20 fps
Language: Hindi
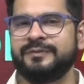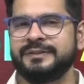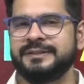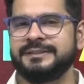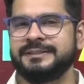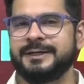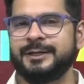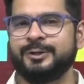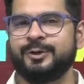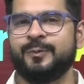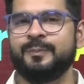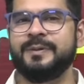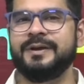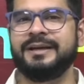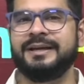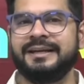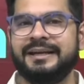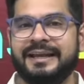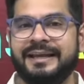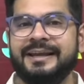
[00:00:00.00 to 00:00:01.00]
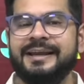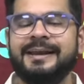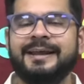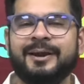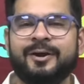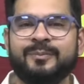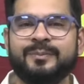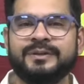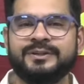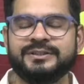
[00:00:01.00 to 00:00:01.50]
फिजिक्स का टॉपिक नहीं ले
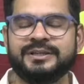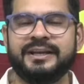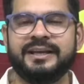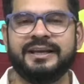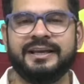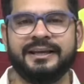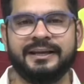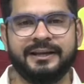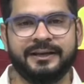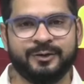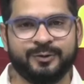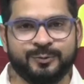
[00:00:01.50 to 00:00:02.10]
रहा हूँ बच्चा लेकिन